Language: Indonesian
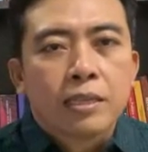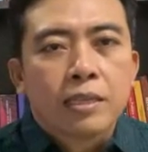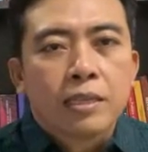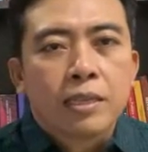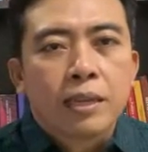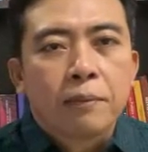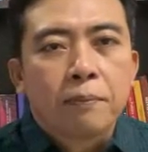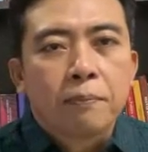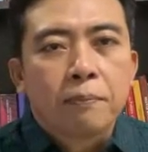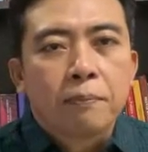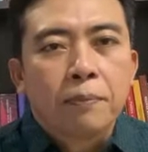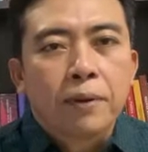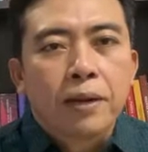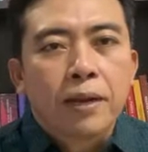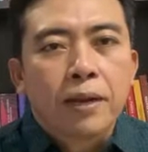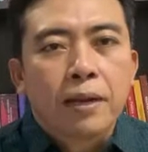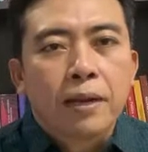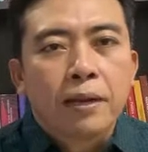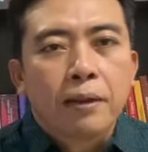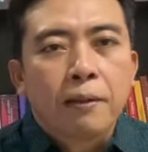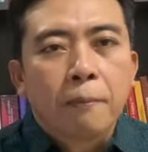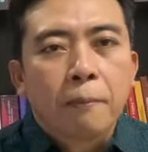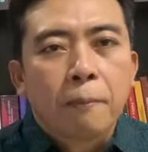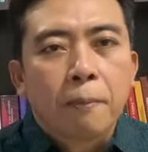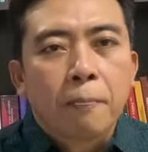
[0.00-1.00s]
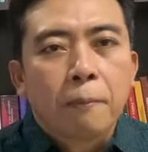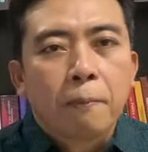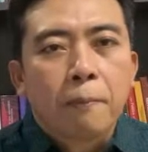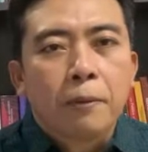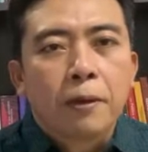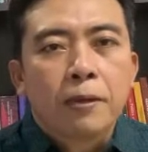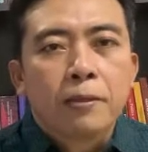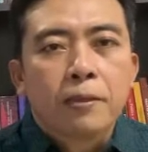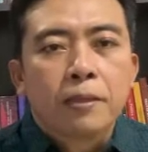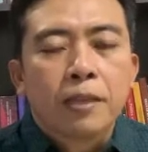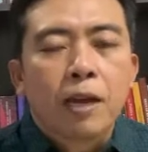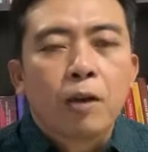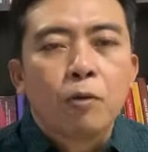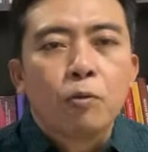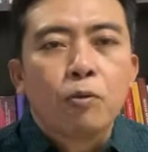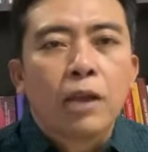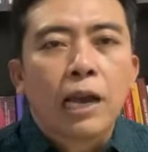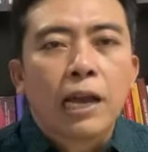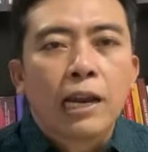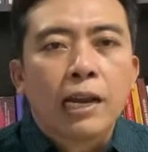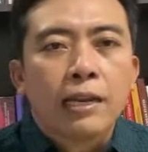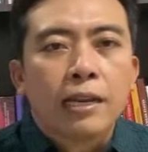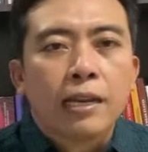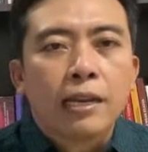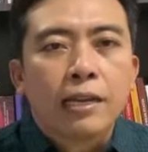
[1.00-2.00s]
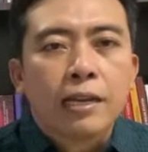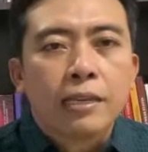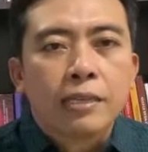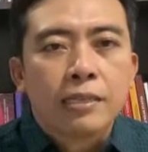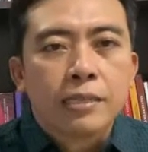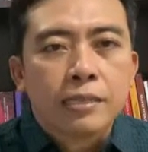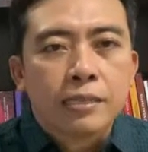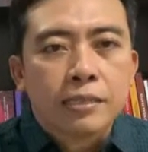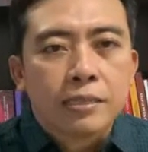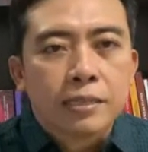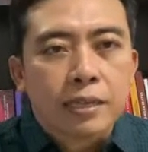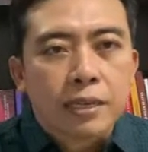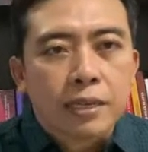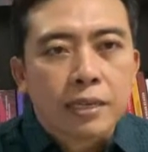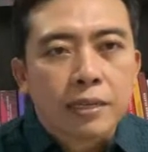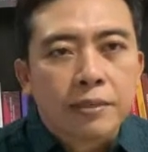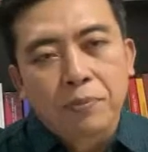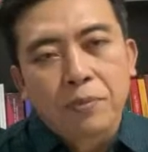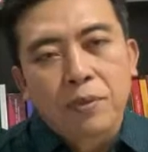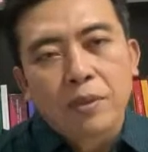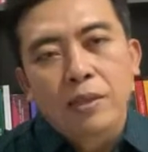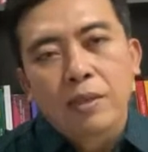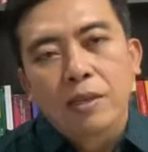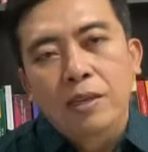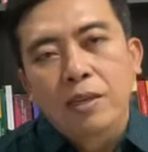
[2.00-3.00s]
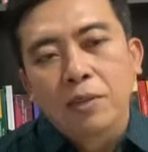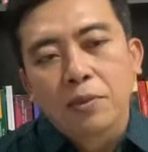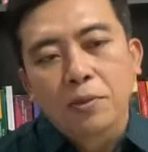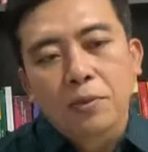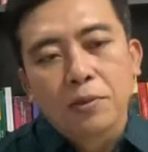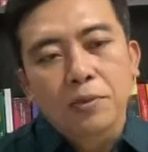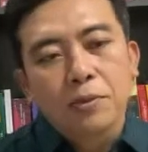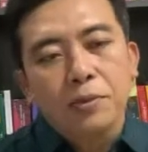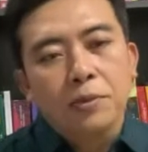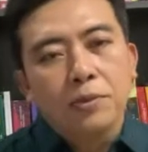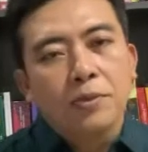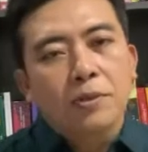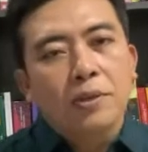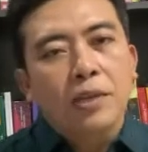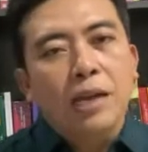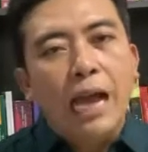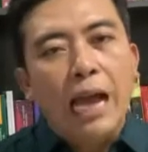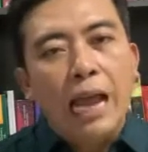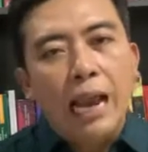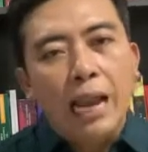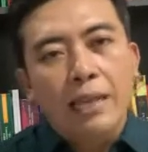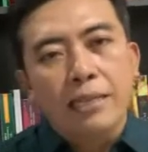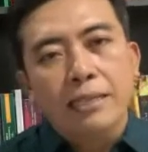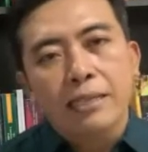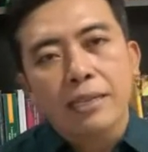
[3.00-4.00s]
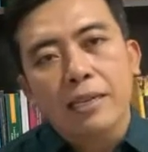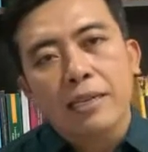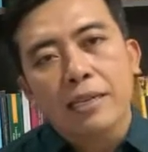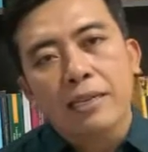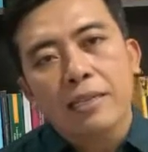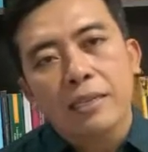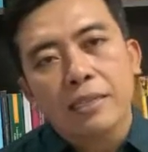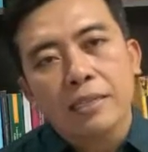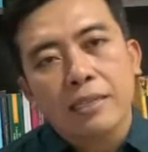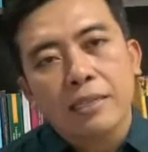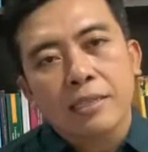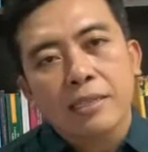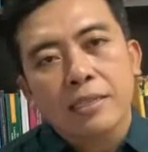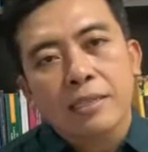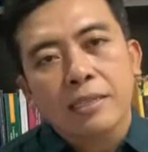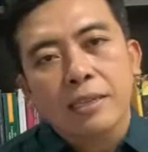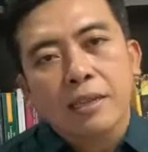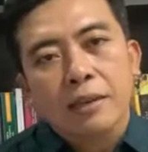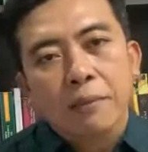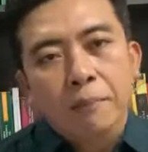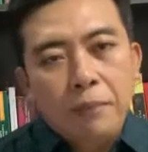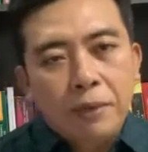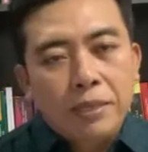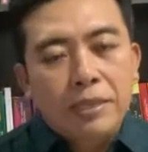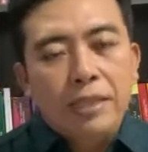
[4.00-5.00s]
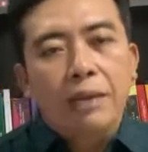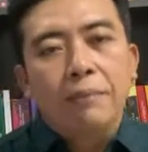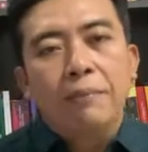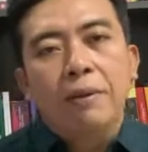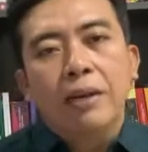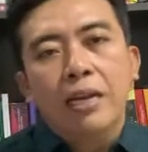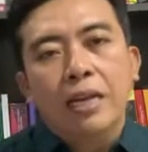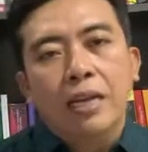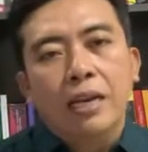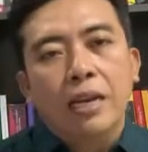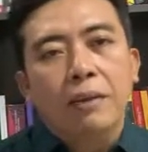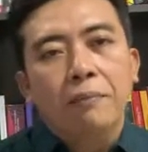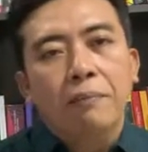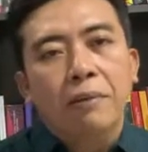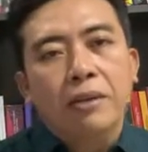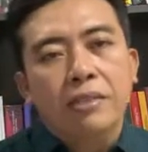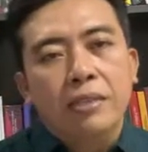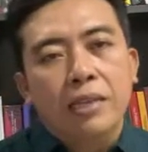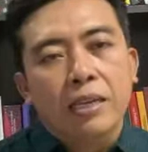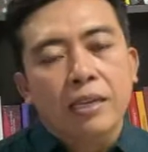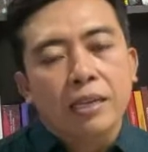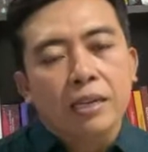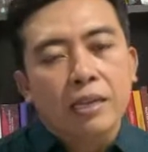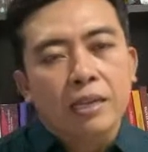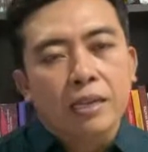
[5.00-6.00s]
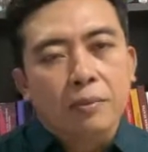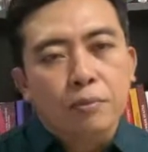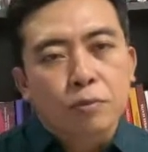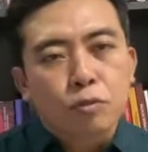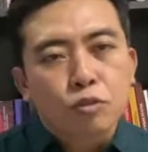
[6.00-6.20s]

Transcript: tanpa mengetahui alat analisisnya? Itu alasan pertama kenapa channel ini